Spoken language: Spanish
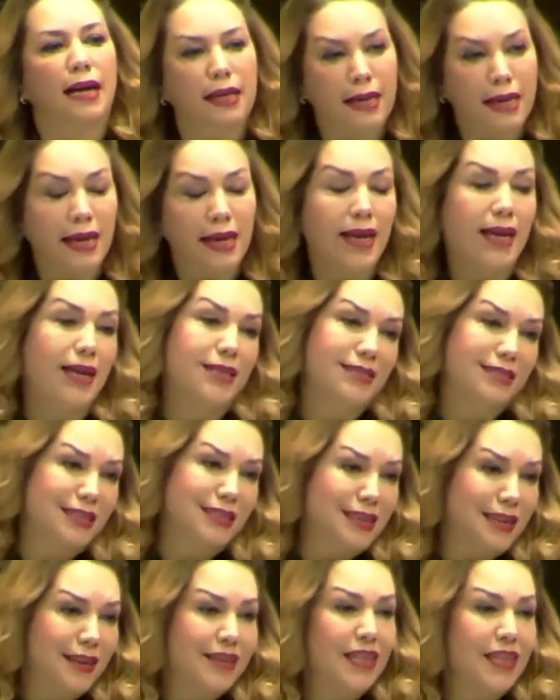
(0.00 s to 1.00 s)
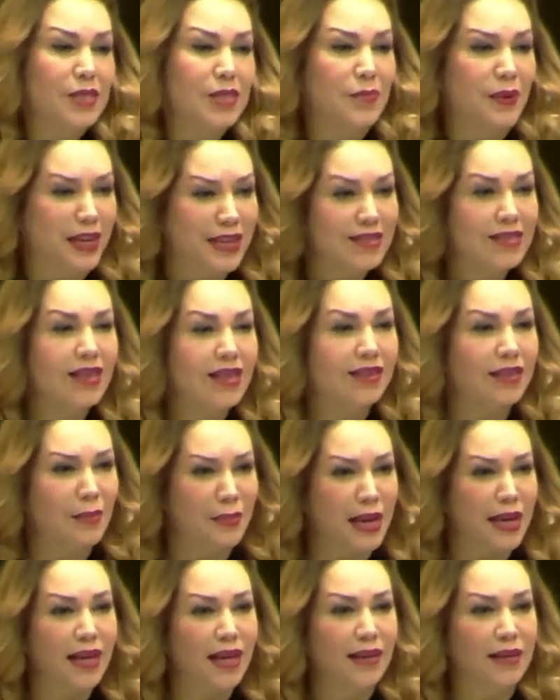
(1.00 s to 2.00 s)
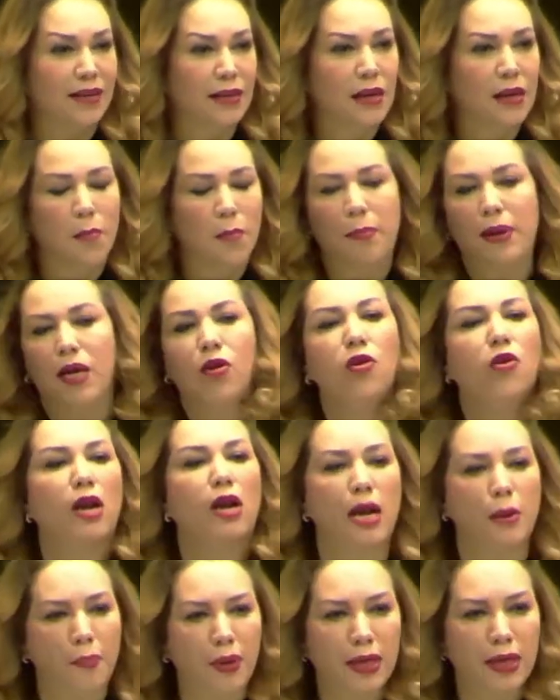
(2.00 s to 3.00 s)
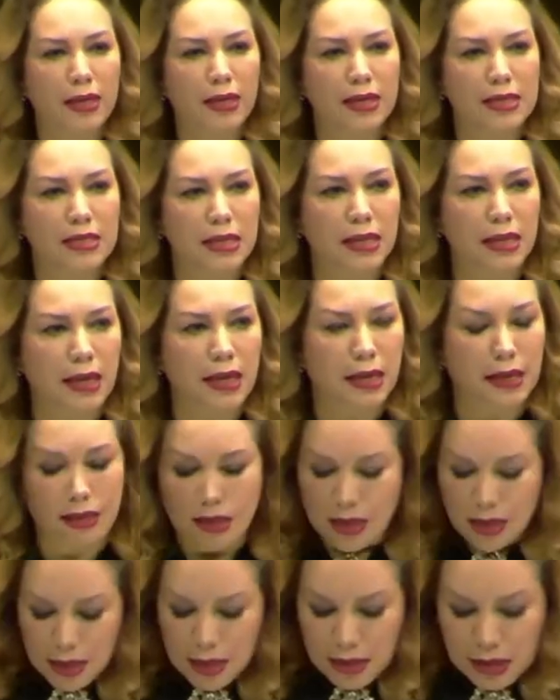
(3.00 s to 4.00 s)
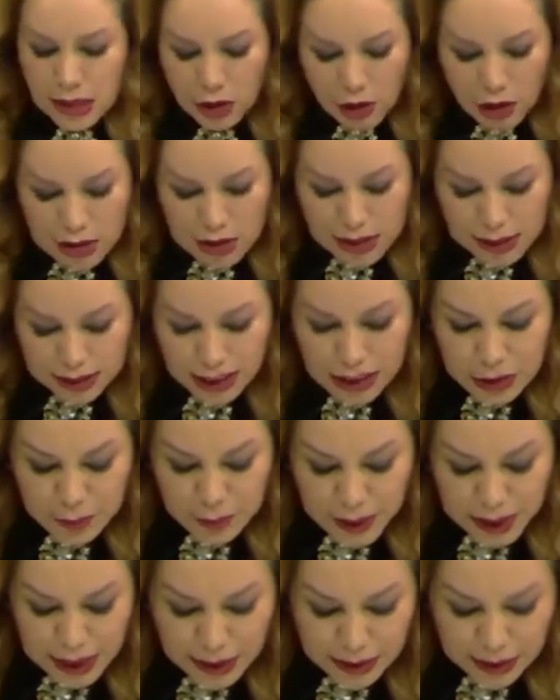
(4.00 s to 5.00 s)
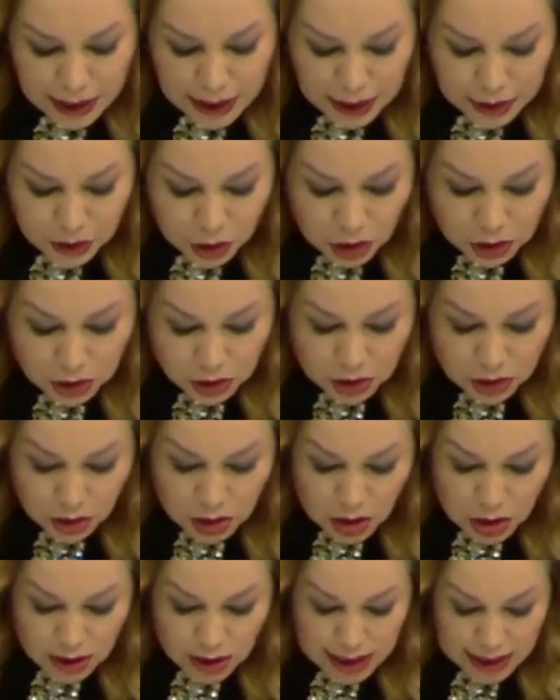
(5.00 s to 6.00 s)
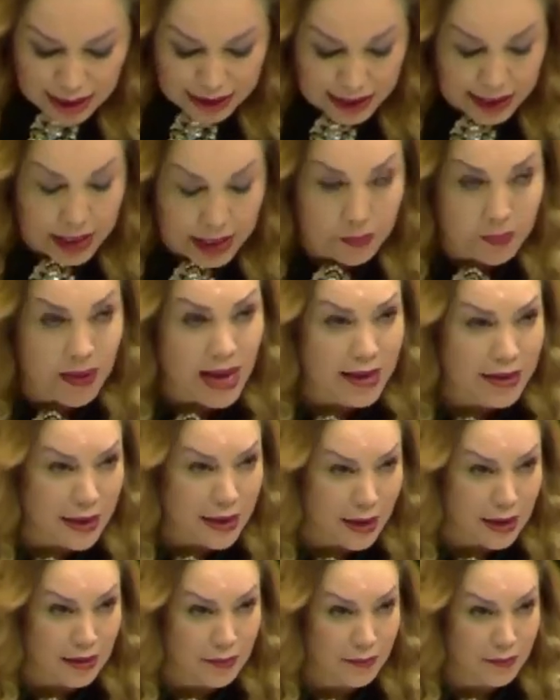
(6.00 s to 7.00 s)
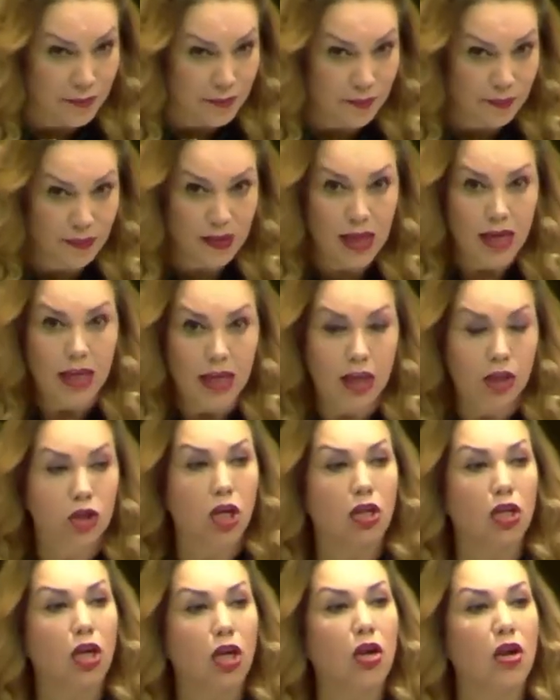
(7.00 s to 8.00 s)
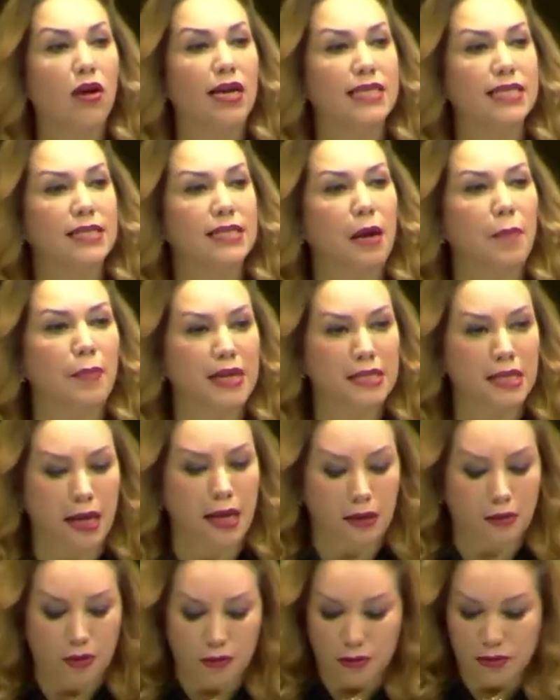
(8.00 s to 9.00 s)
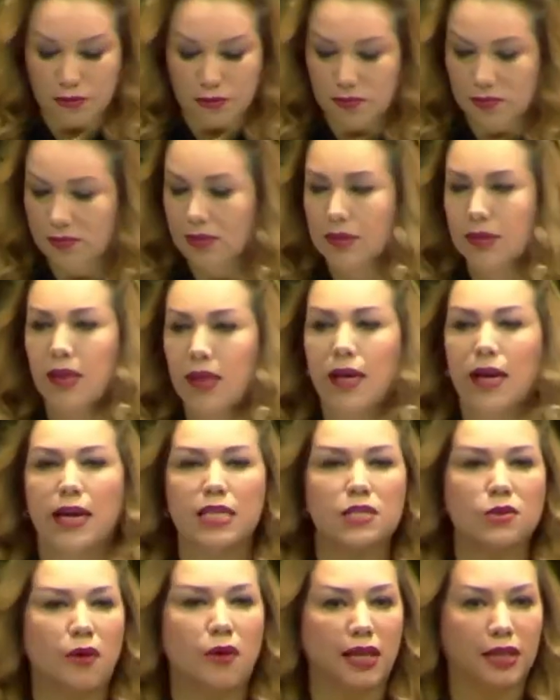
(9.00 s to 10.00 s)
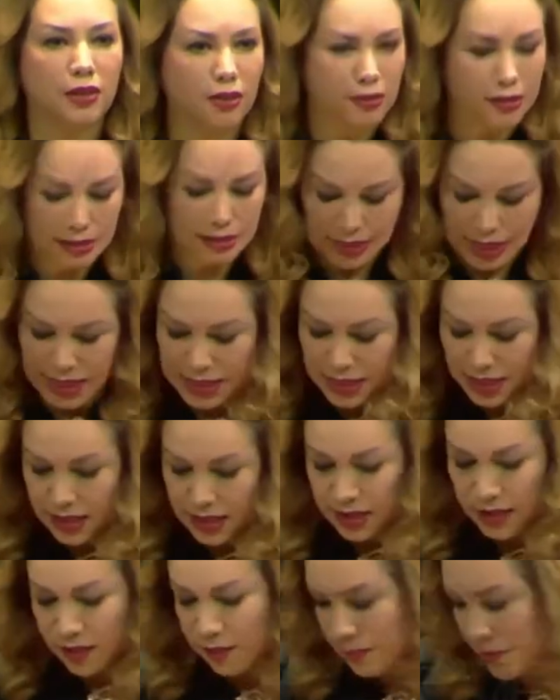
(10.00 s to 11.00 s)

hay que exigir transparencia también, pero no la pueden exigir si no se transparenta todo lo del tren Maya y todo lo que está pasando. Es cuanto. Gracias.